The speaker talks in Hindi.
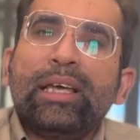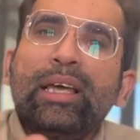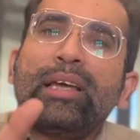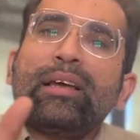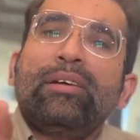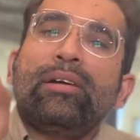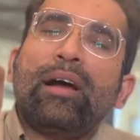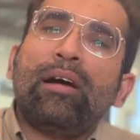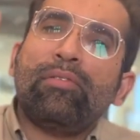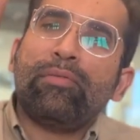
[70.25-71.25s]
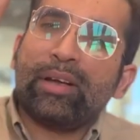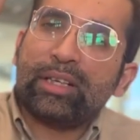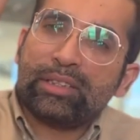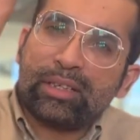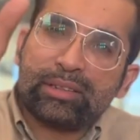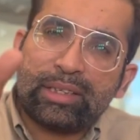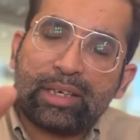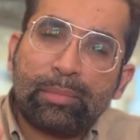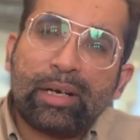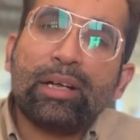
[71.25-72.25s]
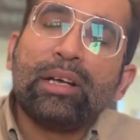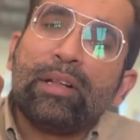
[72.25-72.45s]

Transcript: एक ड्राफ्ट फाइनेंशियल स्टेटमेंट